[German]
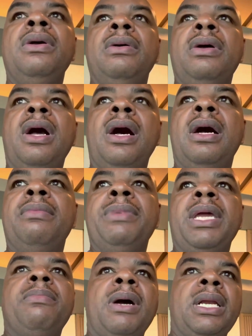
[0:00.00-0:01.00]
um einfach
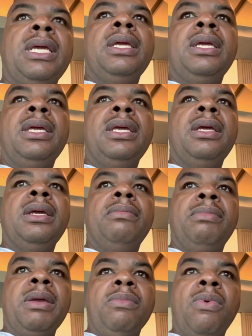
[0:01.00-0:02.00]
nur Geld zu machen,
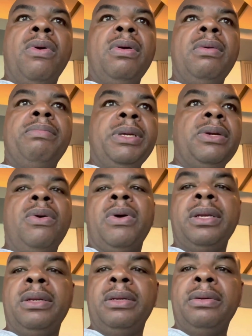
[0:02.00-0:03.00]
mehr Bitcoin zu
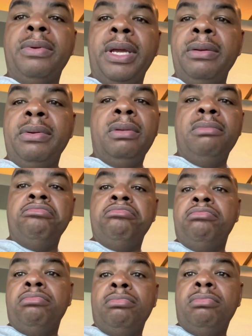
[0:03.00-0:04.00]
machen.
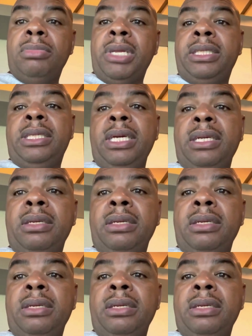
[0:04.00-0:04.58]
Das war's.